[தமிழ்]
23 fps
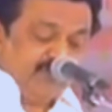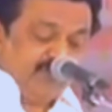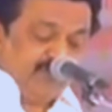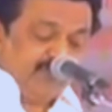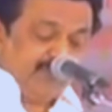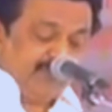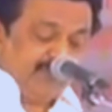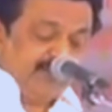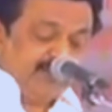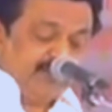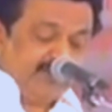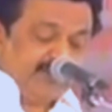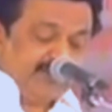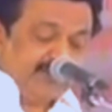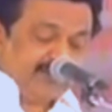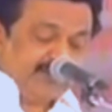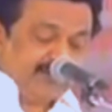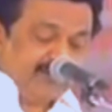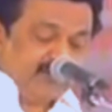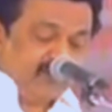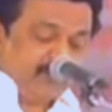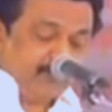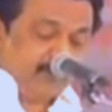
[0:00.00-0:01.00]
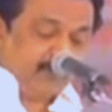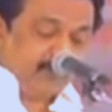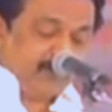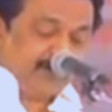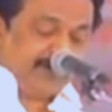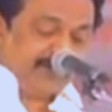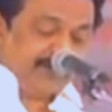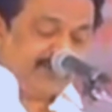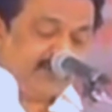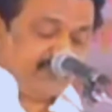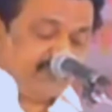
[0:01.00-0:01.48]
விடுதலைக்காக
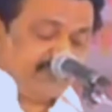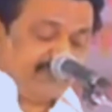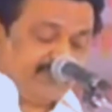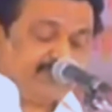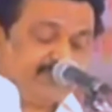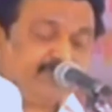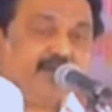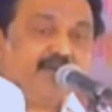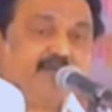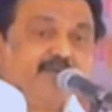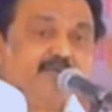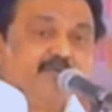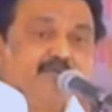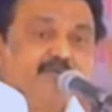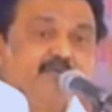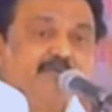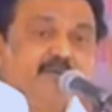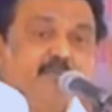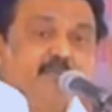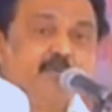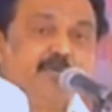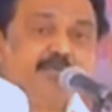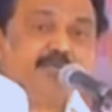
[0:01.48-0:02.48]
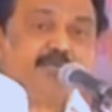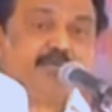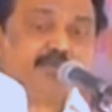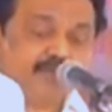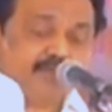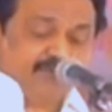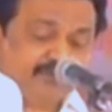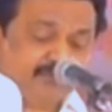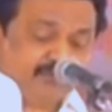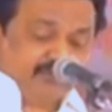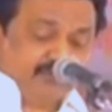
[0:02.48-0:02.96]
போராடிய மண் தான் நம்முடைய
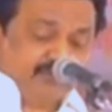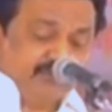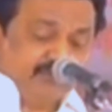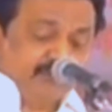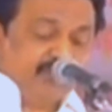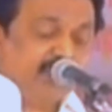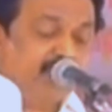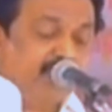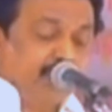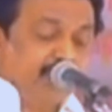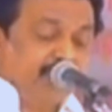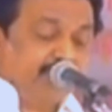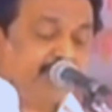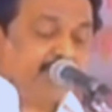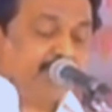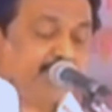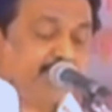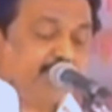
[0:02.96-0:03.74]
தமிழ் மண்